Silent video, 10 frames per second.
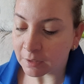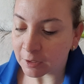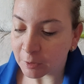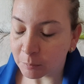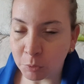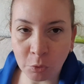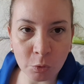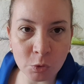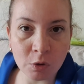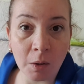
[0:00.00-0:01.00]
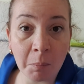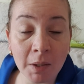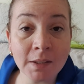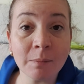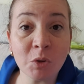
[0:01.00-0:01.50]
e, bu yolculuğa
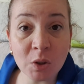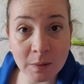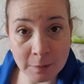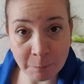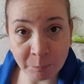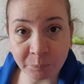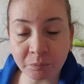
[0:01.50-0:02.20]
madem çıktım